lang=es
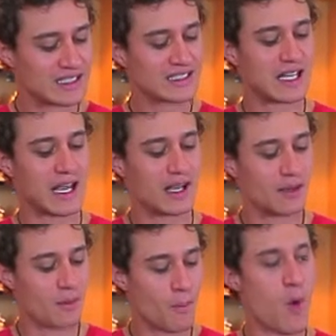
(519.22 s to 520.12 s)
se
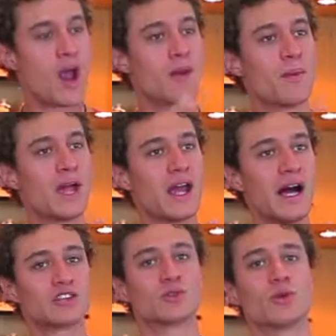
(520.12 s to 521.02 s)
vuelve
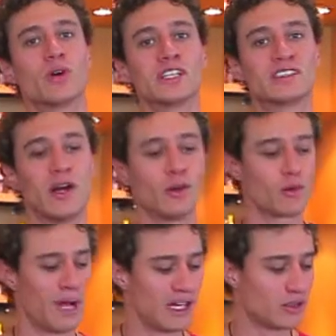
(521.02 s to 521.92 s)
a su estado
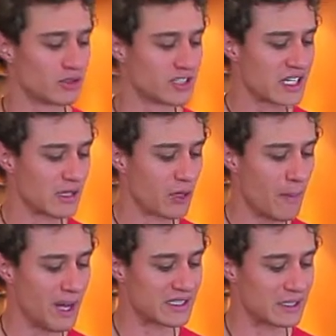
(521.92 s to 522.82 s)
normal. Entonces, ¿qué es lo
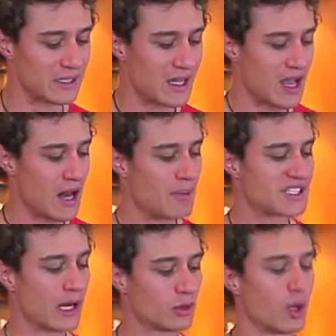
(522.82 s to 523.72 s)
que pasa? El
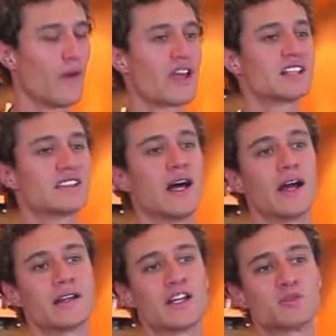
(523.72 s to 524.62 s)
pescado todavía
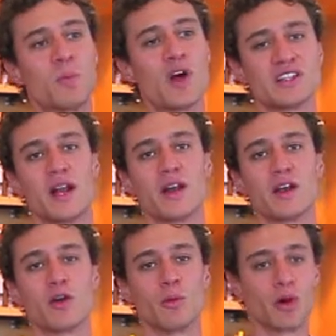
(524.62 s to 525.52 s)
está después del
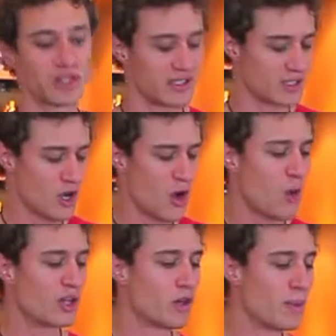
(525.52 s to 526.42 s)
rigor mortis.
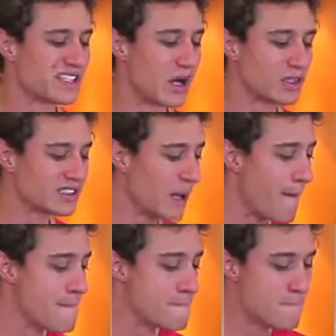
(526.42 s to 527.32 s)
Cuando el pescado está
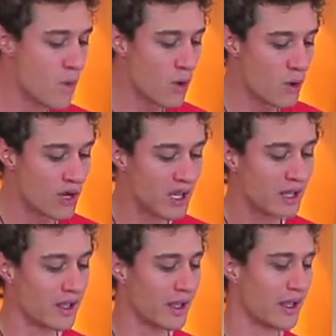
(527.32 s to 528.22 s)

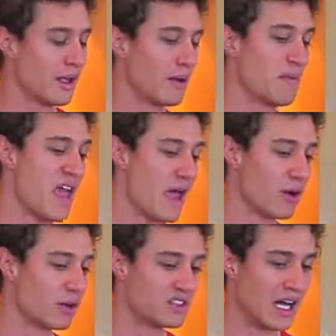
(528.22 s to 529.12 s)
muy eh,
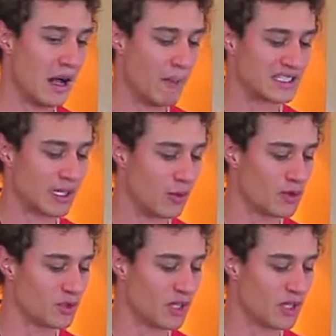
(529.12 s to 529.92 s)
viejo, ya ha pasado mucho